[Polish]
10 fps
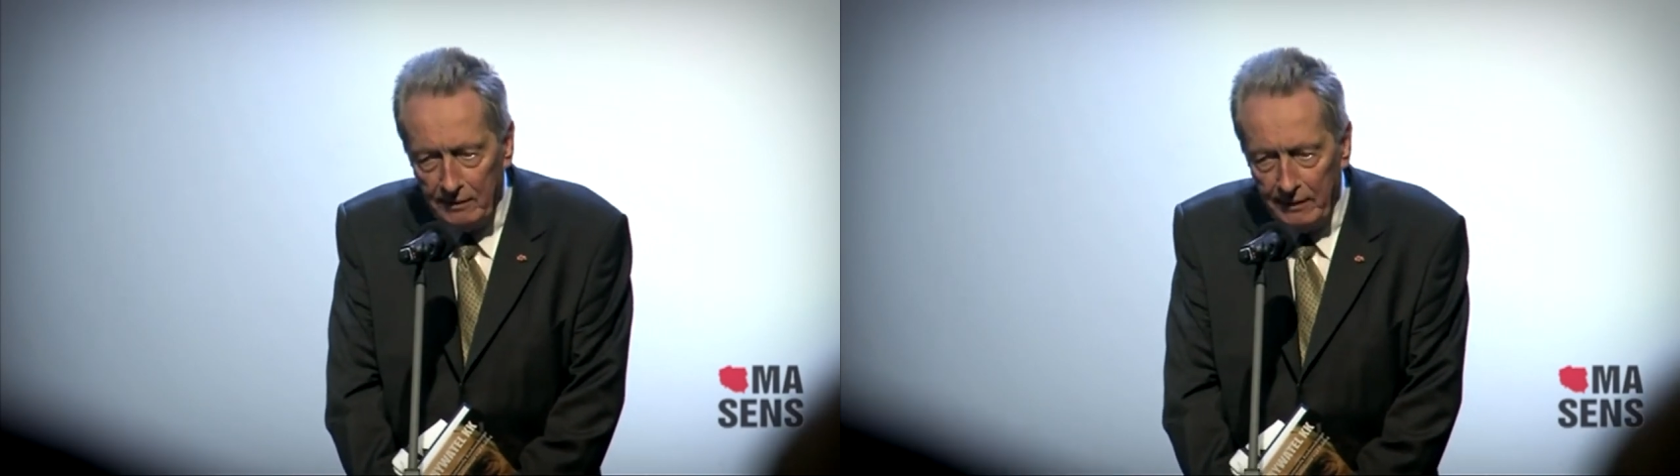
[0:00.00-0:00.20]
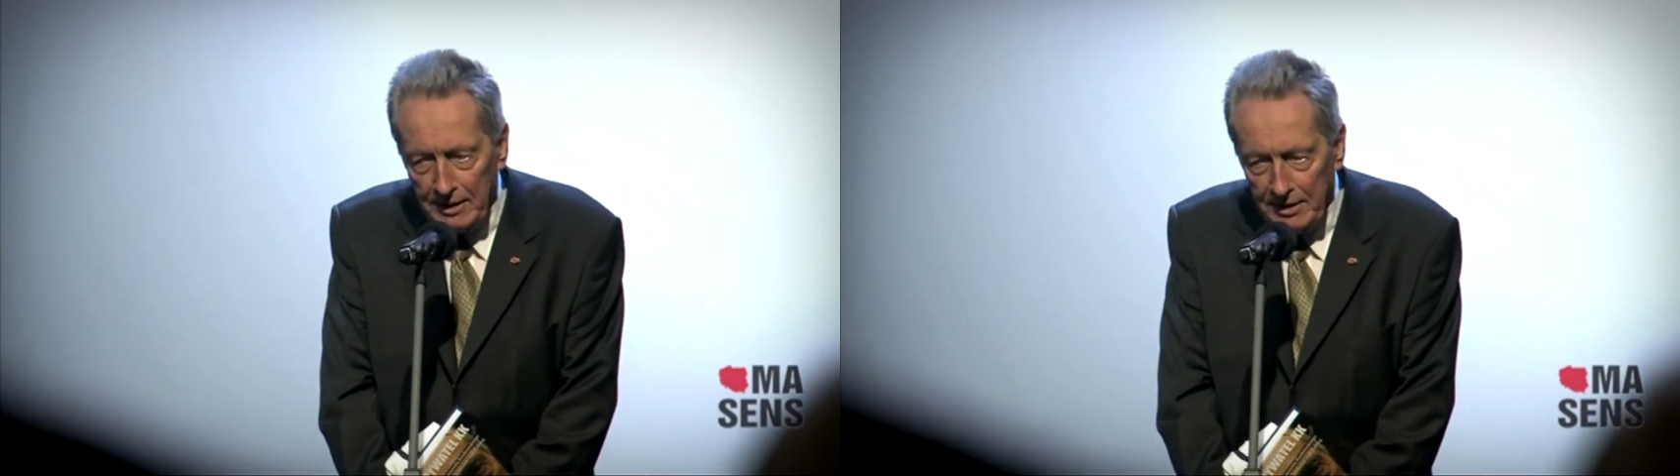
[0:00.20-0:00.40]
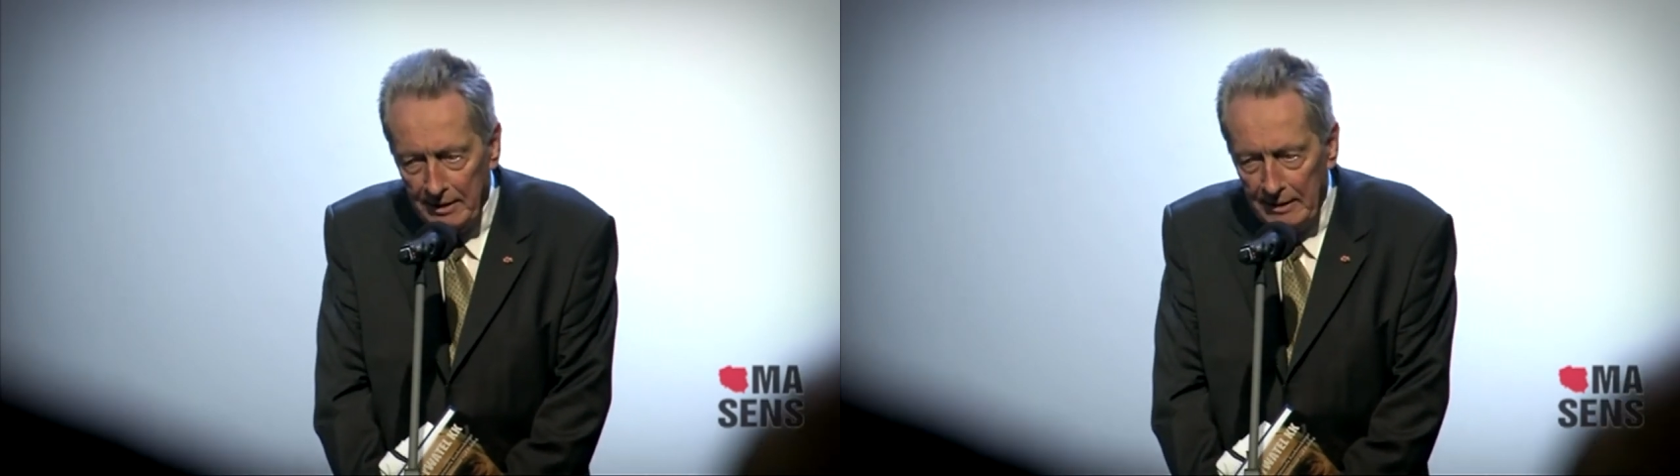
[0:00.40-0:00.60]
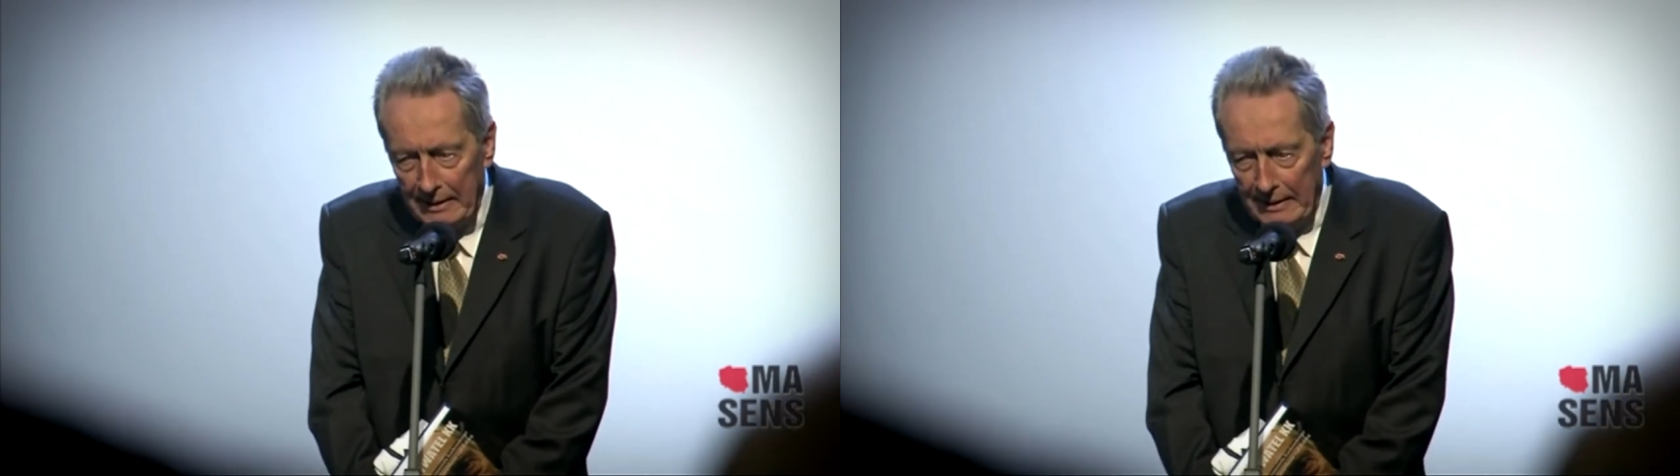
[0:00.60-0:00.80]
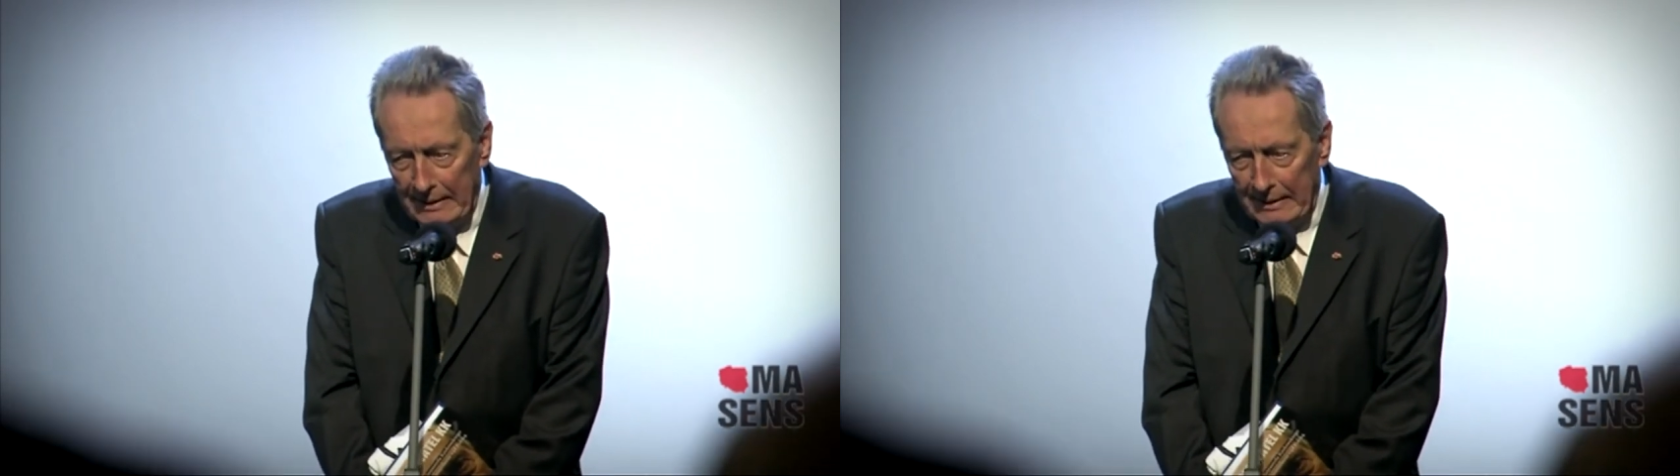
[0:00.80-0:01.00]
nut.
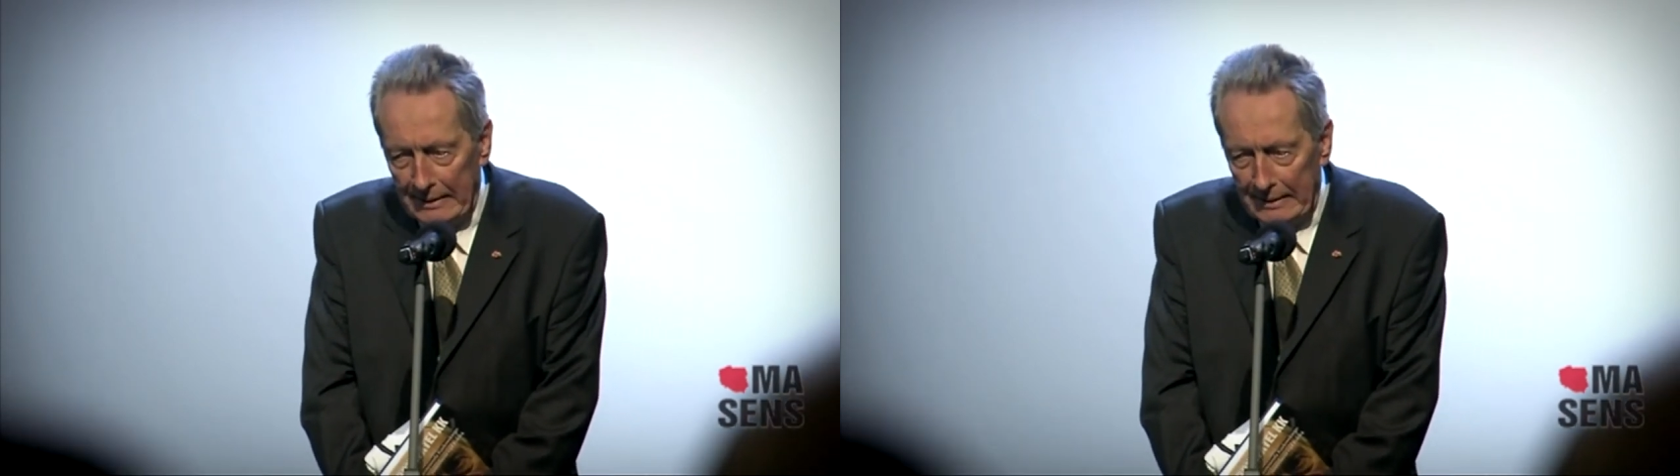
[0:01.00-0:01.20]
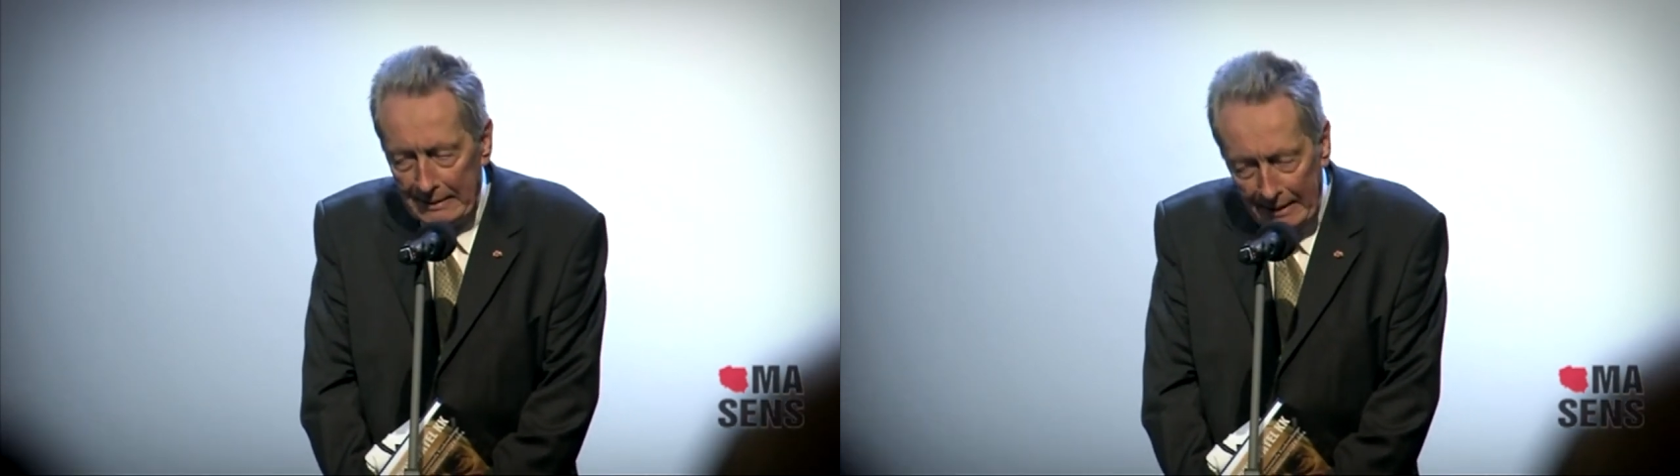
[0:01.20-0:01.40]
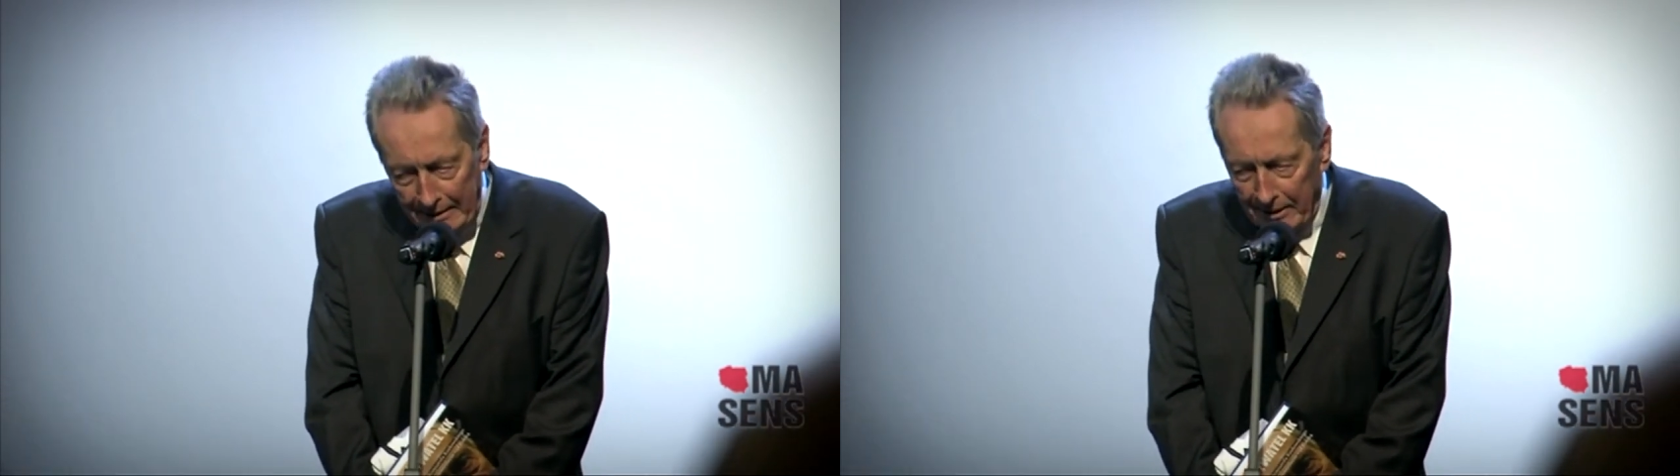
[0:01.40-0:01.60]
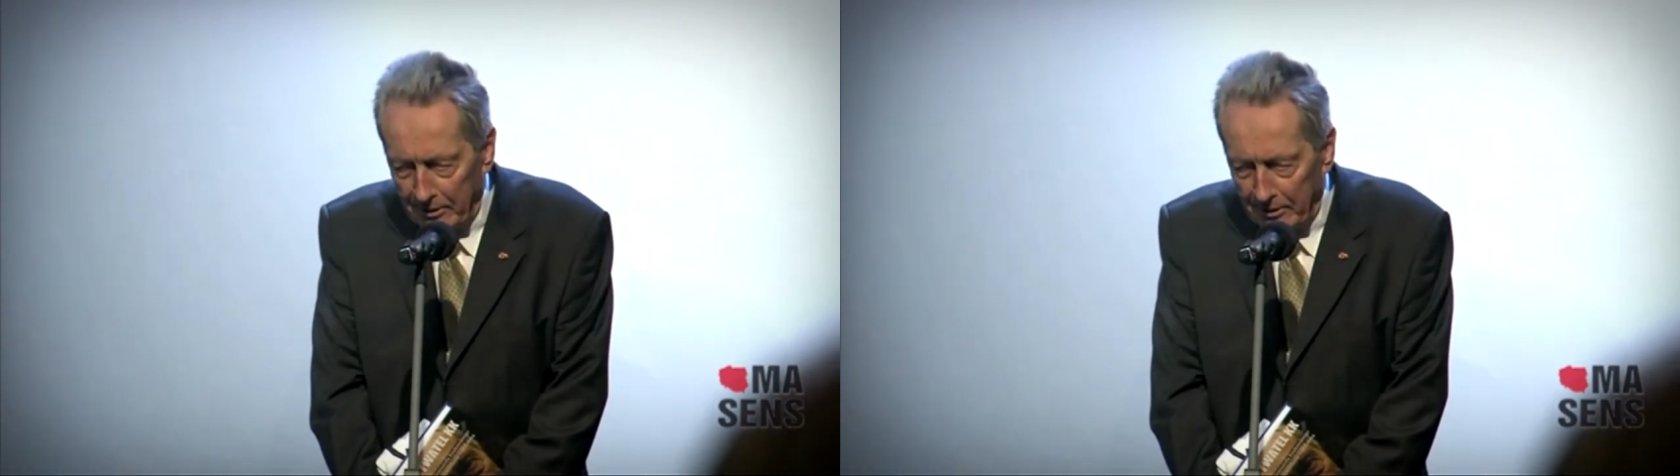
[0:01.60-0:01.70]
Ach, z